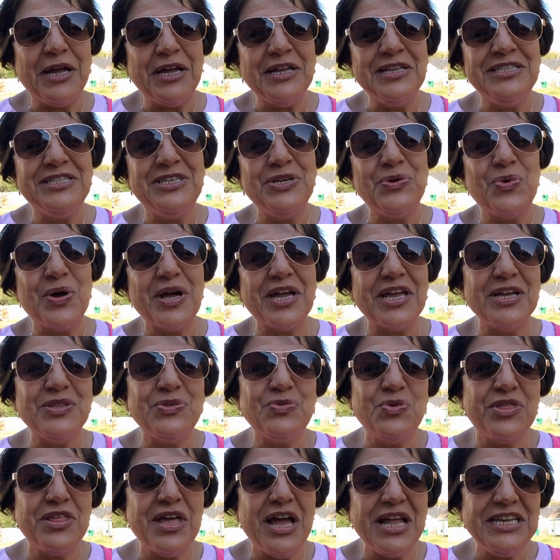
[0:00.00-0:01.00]
عندي
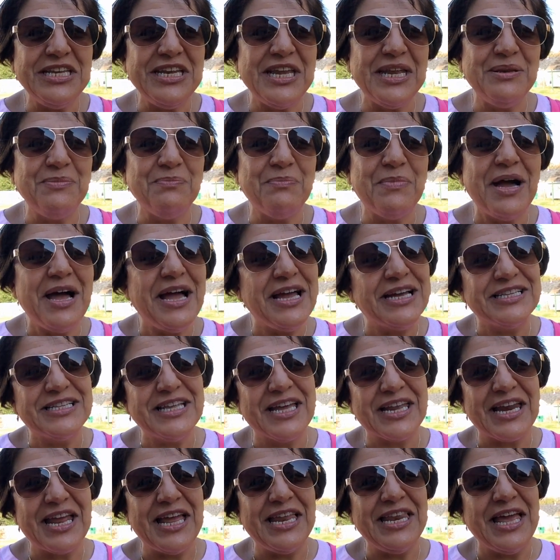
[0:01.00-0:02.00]
وقت وثانيا ما
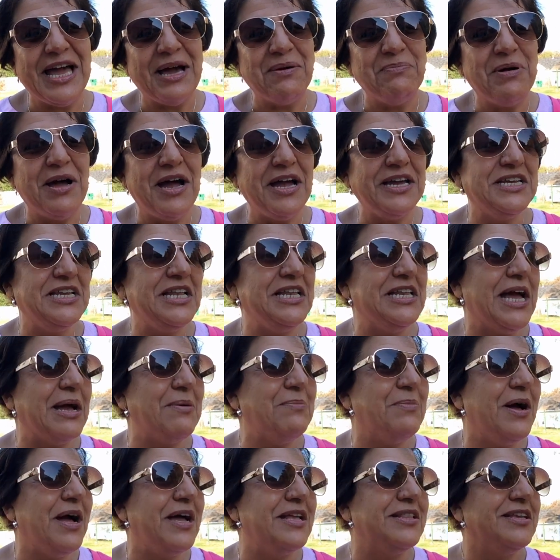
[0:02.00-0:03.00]
اقدر العب هاي
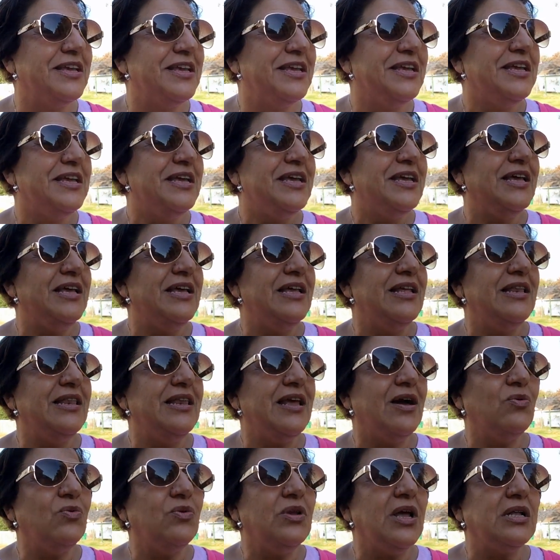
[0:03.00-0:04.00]
اللعبات
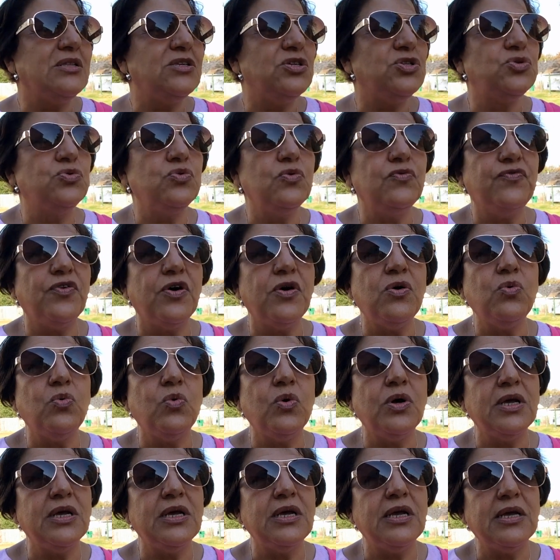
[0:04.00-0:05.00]
الاولاد تشوفه
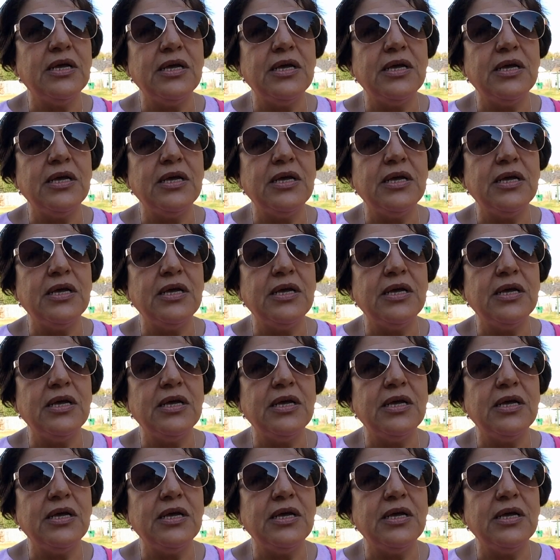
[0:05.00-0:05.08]
هو